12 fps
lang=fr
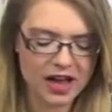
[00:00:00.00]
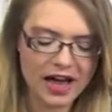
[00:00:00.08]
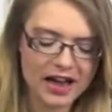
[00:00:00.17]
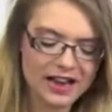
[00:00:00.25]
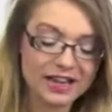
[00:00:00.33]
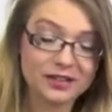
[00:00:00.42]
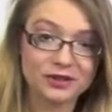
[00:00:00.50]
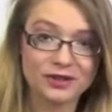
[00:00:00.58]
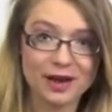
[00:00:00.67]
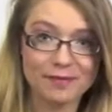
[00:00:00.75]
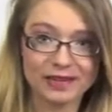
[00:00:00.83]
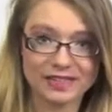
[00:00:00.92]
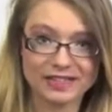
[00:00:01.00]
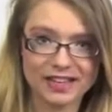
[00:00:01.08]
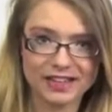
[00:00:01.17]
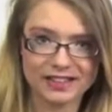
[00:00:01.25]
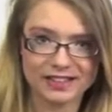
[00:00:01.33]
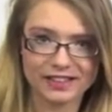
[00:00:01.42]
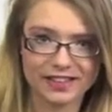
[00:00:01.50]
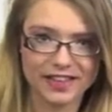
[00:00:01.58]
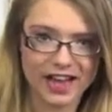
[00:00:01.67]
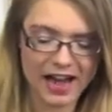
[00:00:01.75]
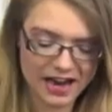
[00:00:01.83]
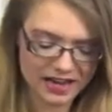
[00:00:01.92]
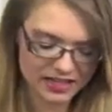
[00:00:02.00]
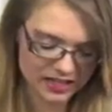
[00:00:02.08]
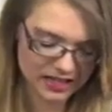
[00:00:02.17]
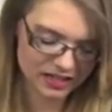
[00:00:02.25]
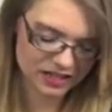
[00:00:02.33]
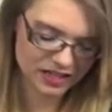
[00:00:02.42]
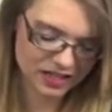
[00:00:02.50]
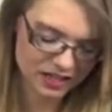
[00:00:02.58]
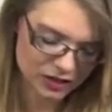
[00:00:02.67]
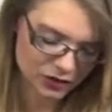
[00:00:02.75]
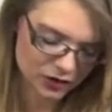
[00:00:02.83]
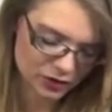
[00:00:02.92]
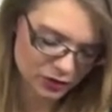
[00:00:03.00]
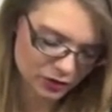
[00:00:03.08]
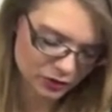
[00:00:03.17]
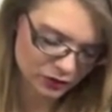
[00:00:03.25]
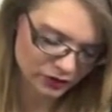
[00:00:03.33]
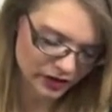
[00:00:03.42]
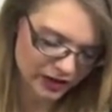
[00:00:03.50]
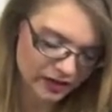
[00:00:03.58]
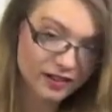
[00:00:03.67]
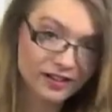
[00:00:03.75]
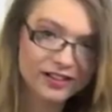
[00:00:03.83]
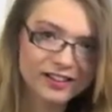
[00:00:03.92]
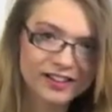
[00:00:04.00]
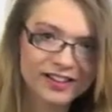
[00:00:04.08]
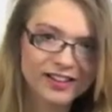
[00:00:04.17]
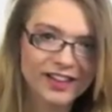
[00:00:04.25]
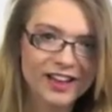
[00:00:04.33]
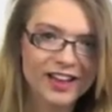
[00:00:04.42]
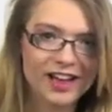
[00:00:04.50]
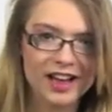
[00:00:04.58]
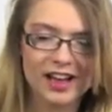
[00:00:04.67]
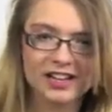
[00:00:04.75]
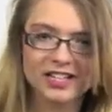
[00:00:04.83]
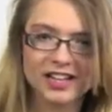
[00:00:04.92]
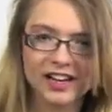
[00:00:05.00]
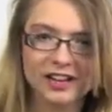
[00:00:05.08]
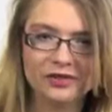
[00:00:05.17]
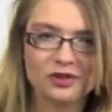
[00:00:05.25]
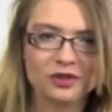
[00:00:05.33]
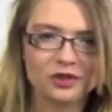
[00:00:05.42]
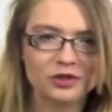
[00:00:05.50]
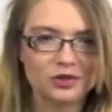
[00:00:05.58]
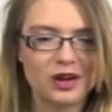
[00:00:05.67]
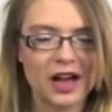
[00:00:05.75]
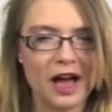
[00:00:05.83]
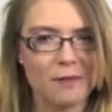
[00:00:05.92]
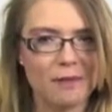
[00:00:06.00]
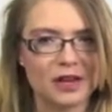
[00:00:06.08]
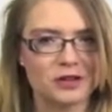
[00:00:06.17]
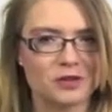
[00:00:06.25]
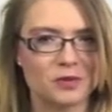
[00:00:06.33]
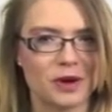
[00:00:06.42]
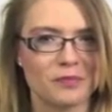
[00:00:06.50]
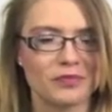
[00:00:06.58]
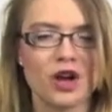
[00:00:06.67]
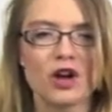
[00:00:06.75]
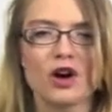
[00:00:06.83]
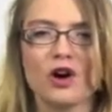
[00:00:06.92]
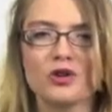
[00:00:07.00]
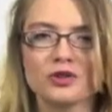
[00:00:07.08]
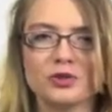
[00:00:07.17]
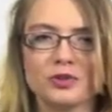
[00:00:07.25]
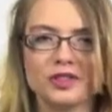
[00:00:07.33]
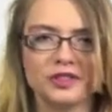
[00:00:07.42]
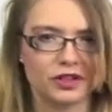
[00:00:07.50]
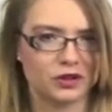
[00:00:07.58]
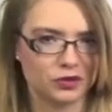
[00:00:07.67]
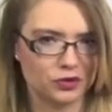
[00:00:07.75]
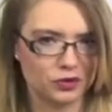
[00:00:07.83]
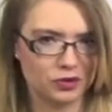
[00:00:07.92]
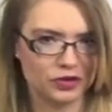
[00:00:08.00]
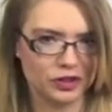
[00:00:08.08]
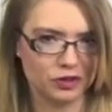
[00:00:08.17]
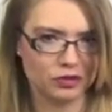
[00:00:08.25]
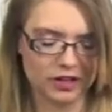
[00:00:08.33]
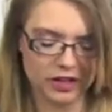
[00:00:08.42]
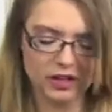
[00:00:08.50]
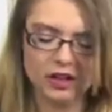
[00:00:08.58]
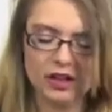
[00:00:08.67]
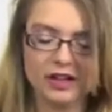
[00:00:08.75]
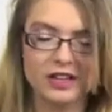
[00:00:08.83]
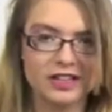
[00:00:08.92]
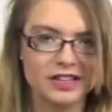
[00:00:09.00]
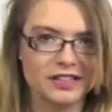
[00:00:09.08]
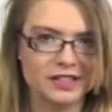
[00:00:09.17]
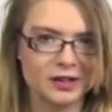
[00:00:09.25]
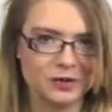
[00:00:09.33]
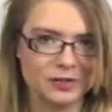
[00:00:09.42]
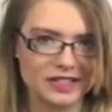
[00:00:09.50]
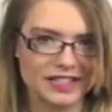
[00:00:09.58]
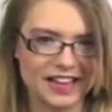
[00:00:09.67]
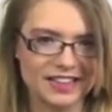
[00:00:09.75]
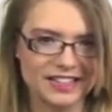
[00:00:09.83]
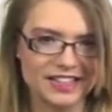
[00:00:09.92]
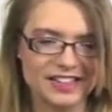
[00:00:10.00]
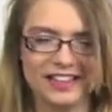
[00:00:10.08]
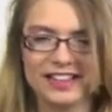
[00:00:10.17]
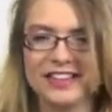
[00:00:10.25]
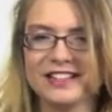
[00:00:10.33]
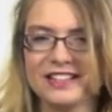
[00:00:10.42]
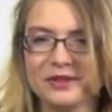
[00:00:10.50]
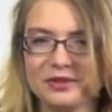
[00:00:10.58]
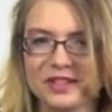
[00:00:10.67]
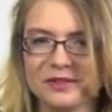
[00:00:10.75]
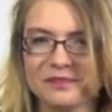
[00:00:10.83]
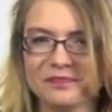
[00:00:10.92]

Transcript: A l'aide de la pincette, allez chercher dans le coffret, chacun votre tour, un parchemin. Ensuite, vous le déroulez, lisez le message et exécutez.